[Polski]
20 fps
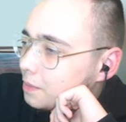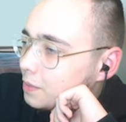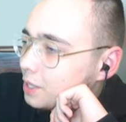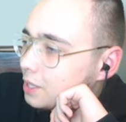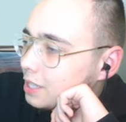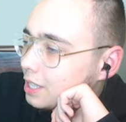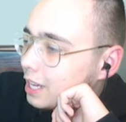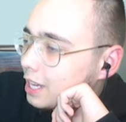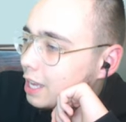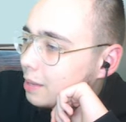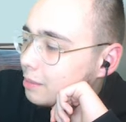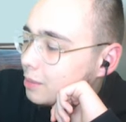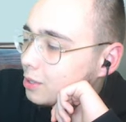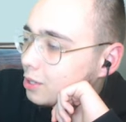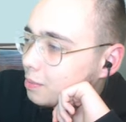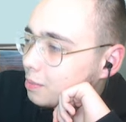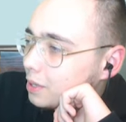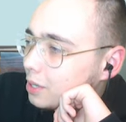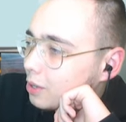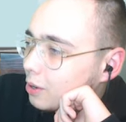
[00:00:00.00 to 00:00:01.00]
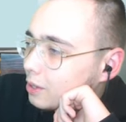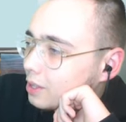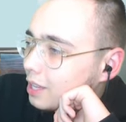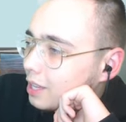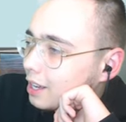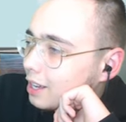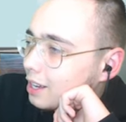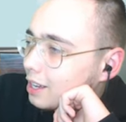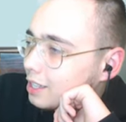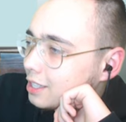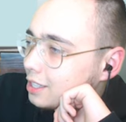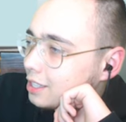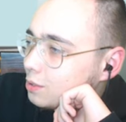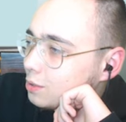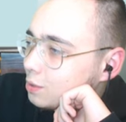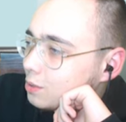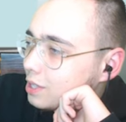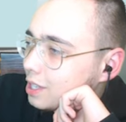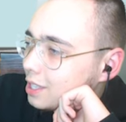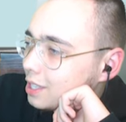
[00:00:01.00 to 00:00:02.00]
I dajemy tobie koktajla. I
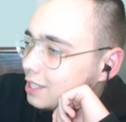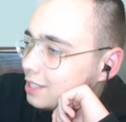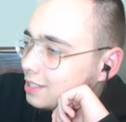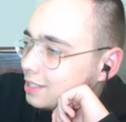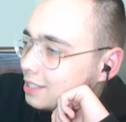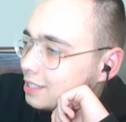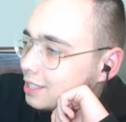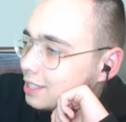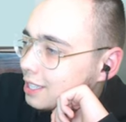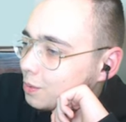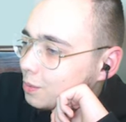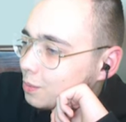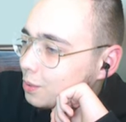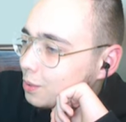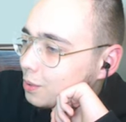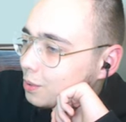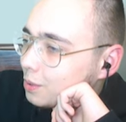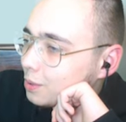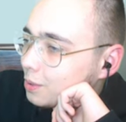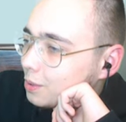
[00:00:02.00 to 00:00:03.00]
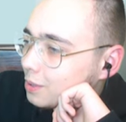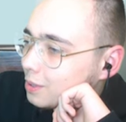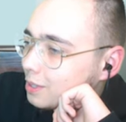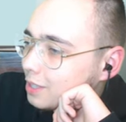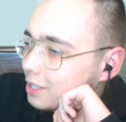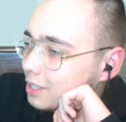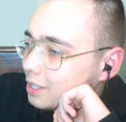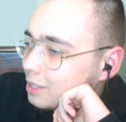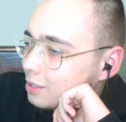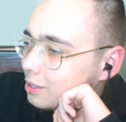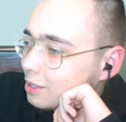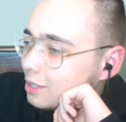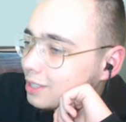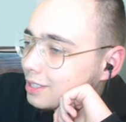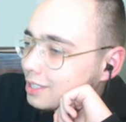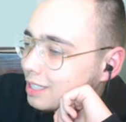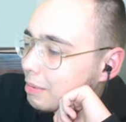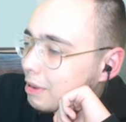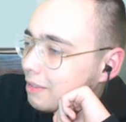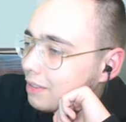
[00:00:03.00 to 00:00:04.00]
tutaj, i cyk. Uhu. I to jest
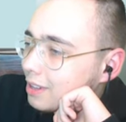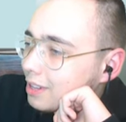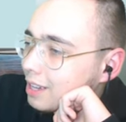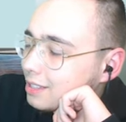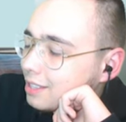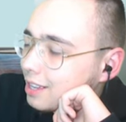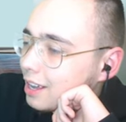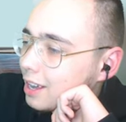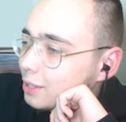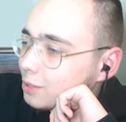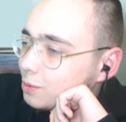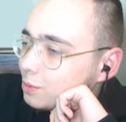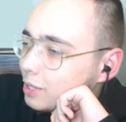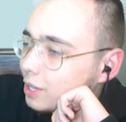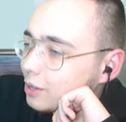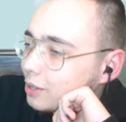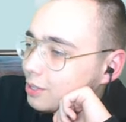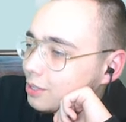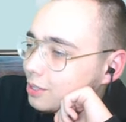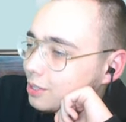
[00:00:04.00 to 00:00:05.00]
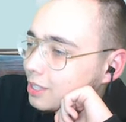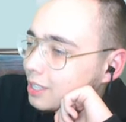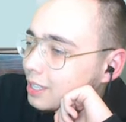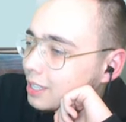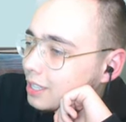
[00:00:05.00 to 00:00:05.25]
zabawa na całe długie godziny.